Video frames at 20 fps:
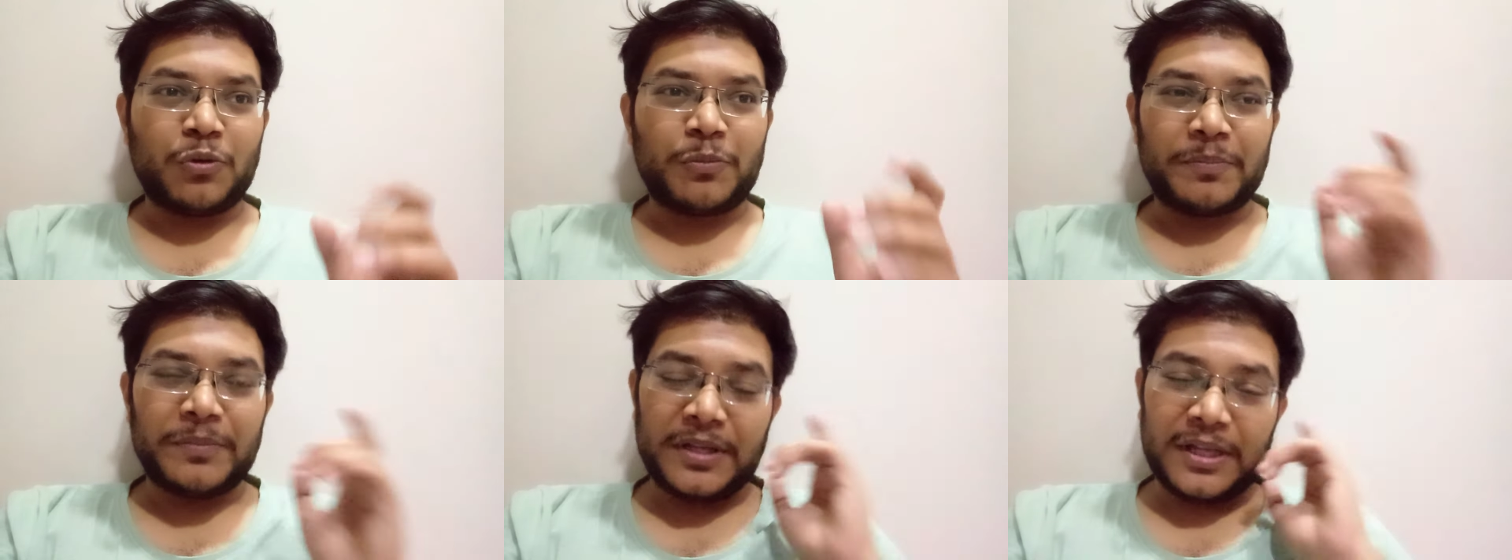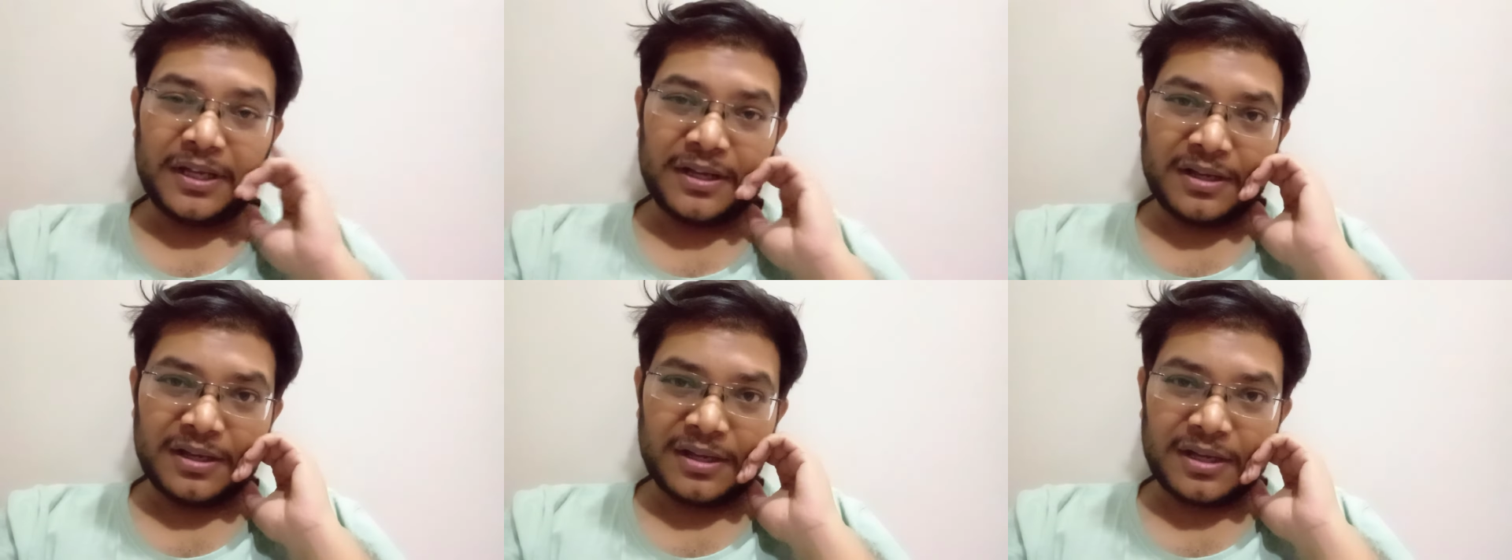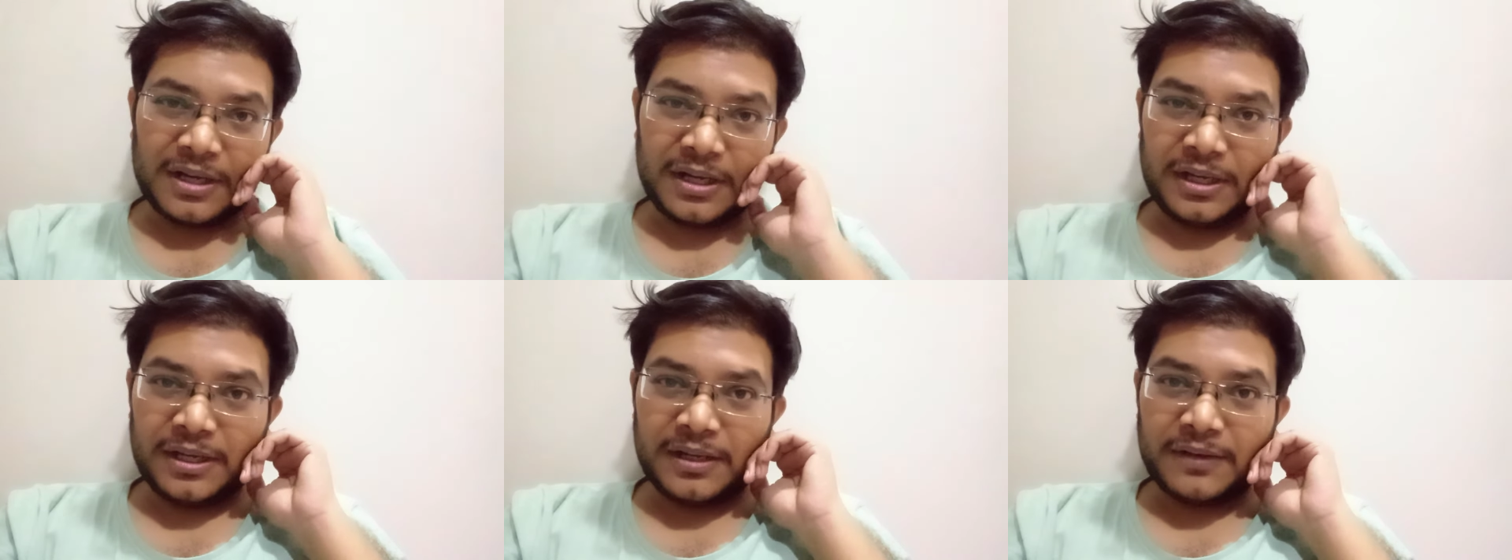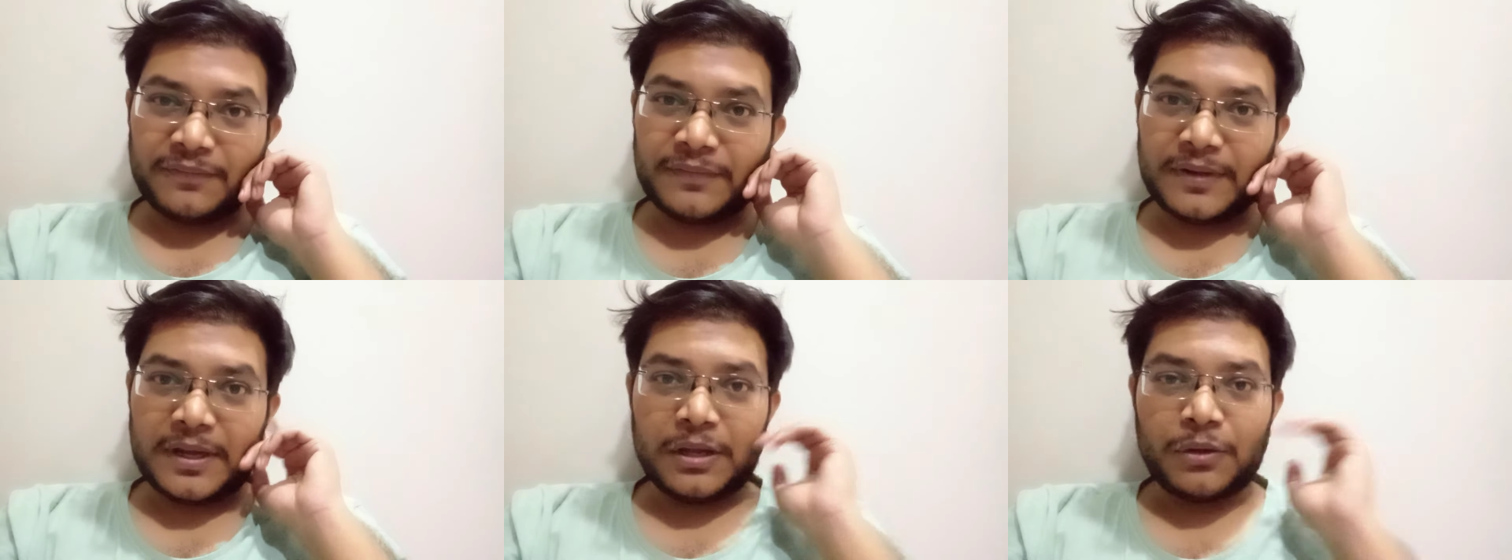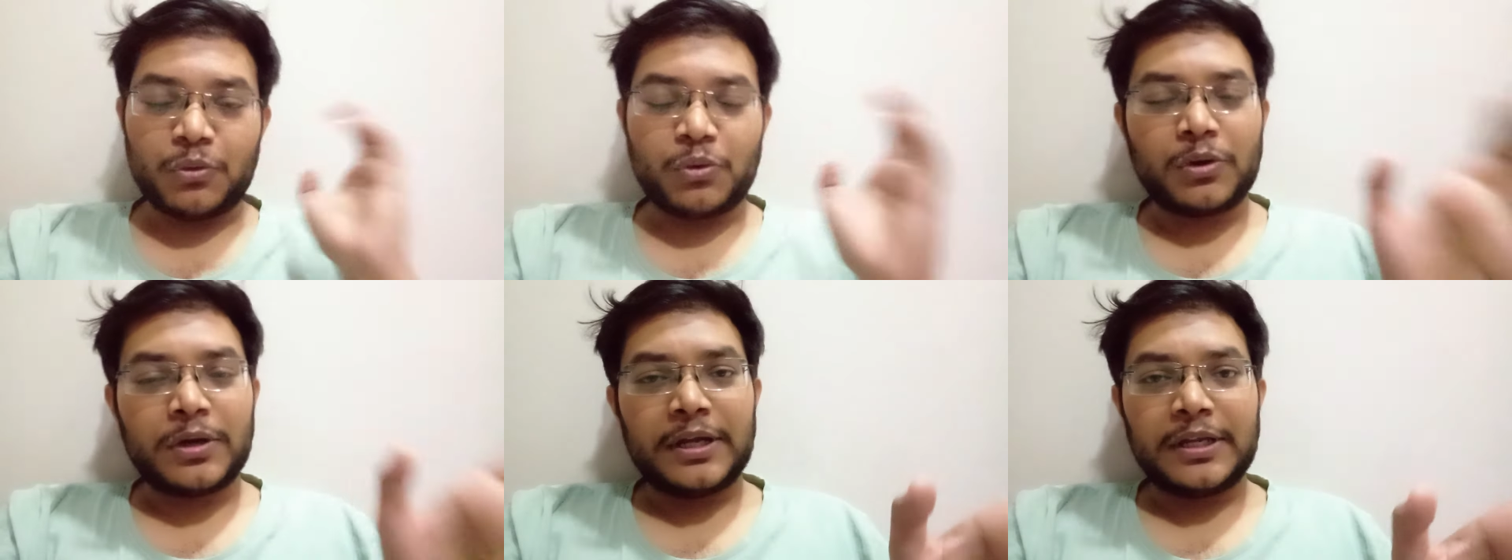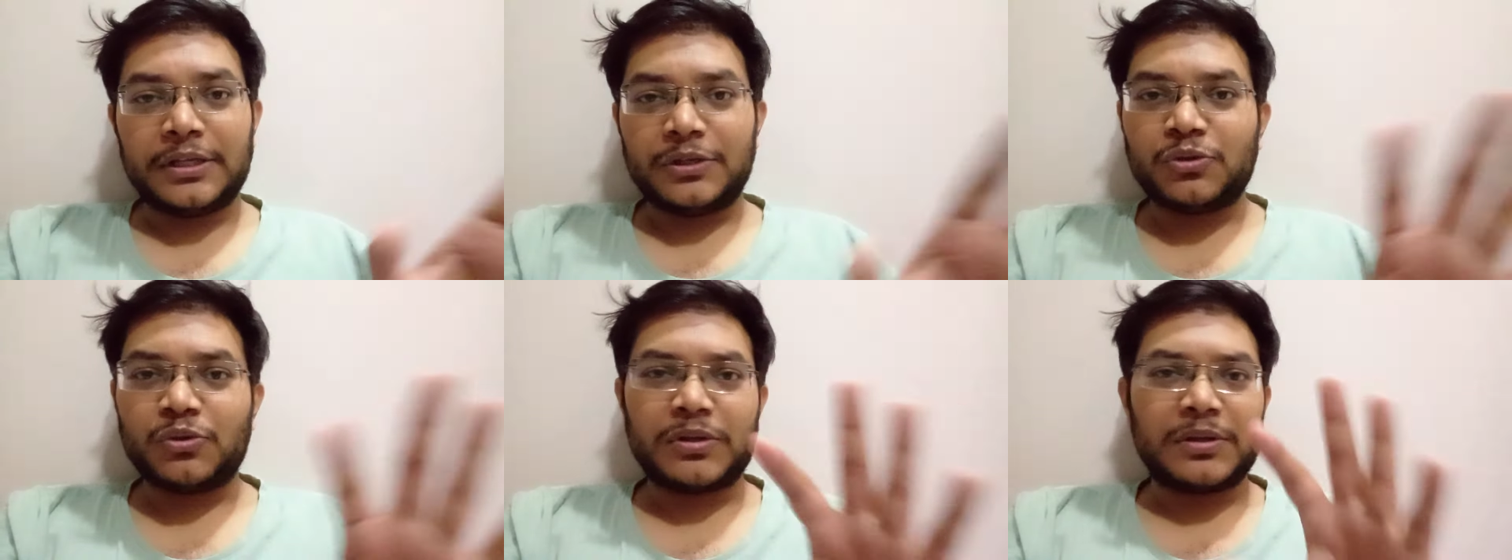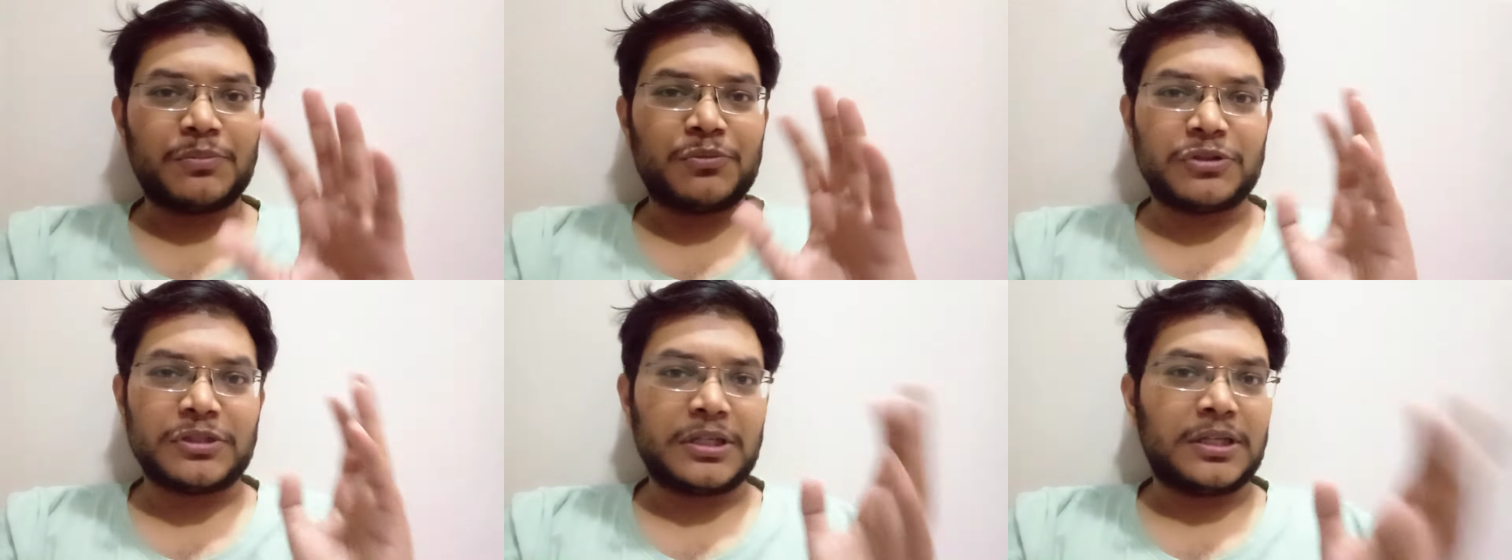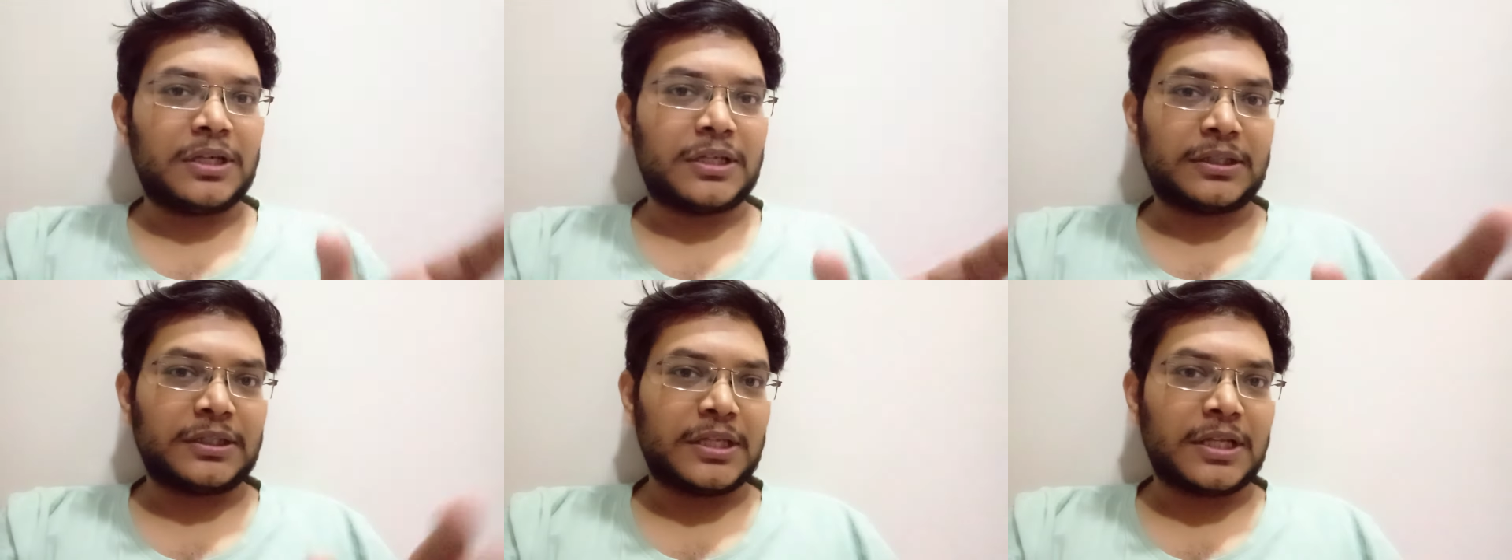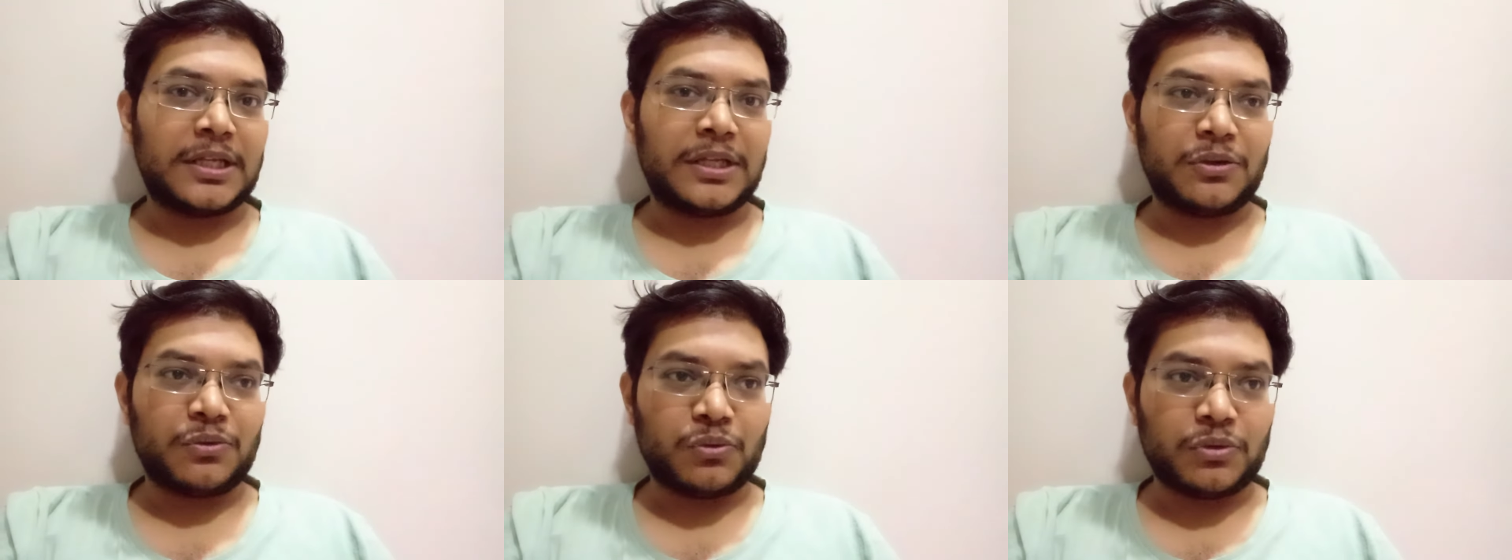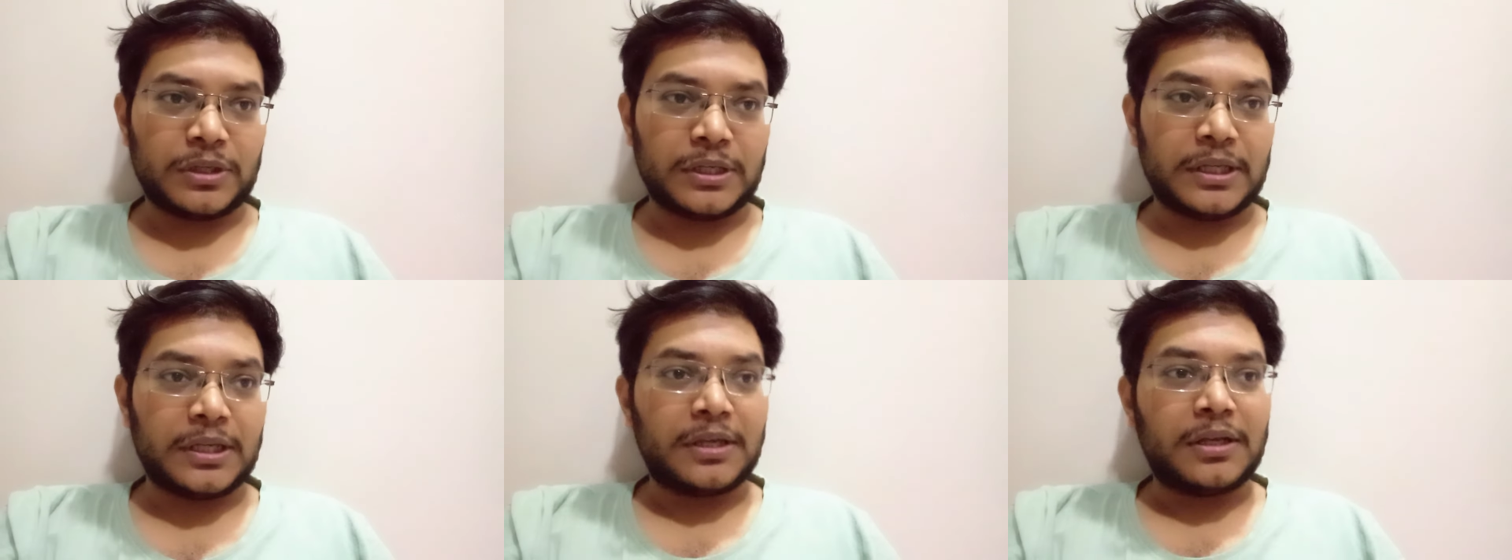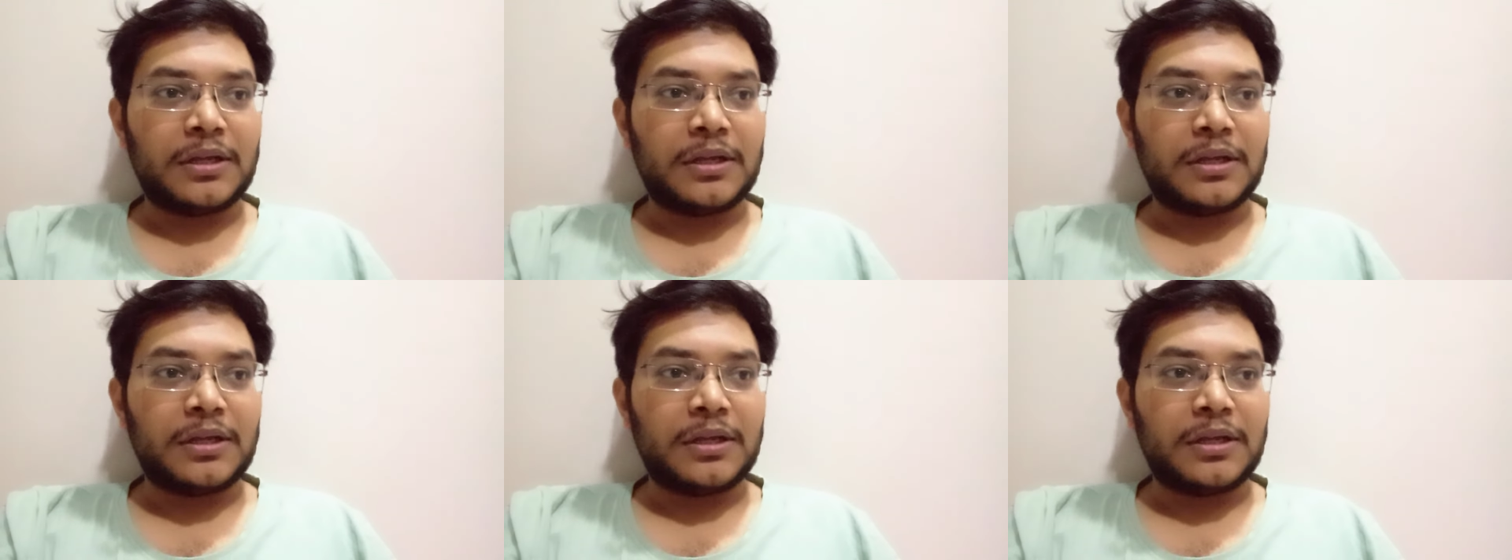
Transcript: ओपनिंग अगर अंडर फाइव हो गई जो कि मुझे लगता नहीं होगी